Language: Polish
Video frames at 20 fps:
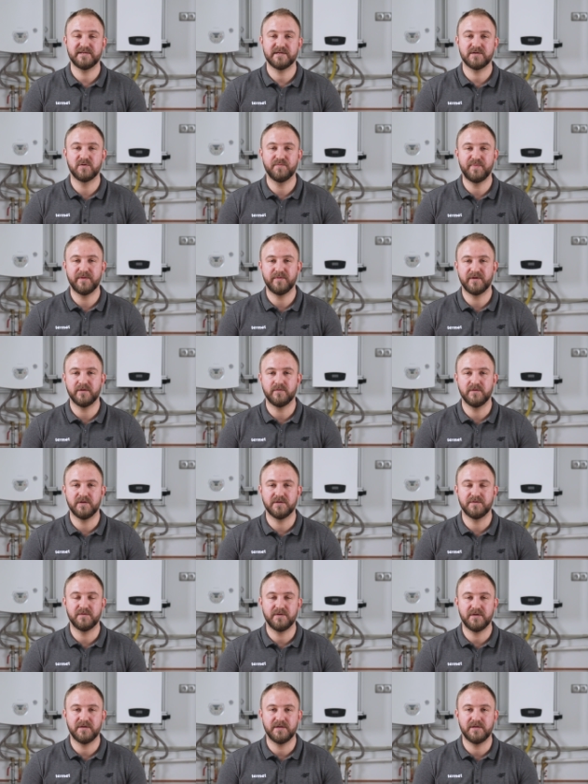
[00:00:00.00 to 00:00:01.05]
zakupem
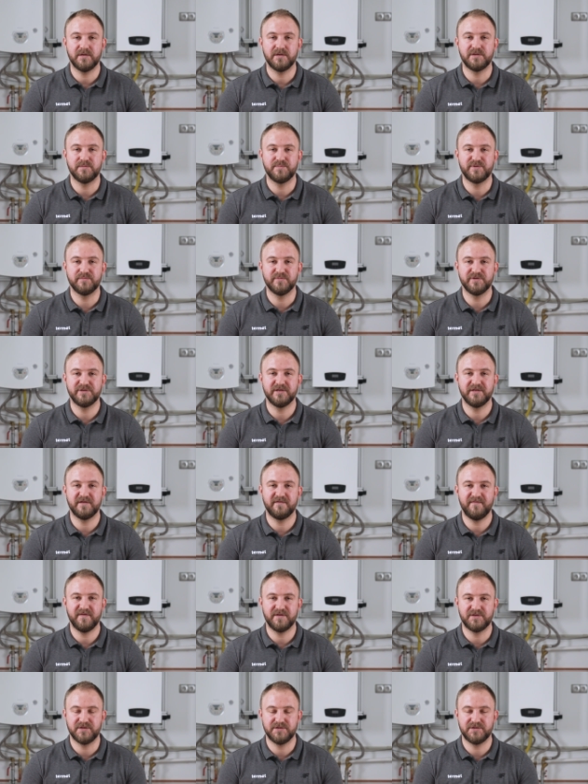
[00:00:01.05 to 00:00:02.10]
regulatora należy przemyśleć
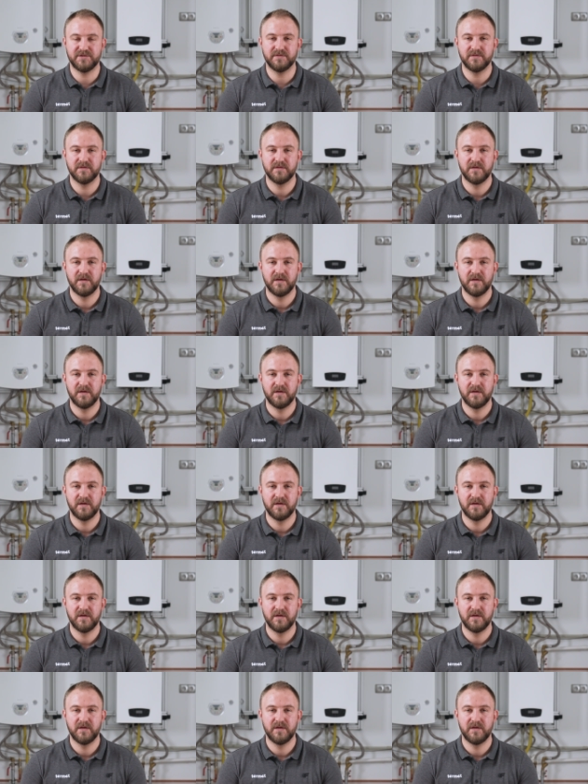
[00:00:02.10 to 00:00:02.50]
dwie rzeczy.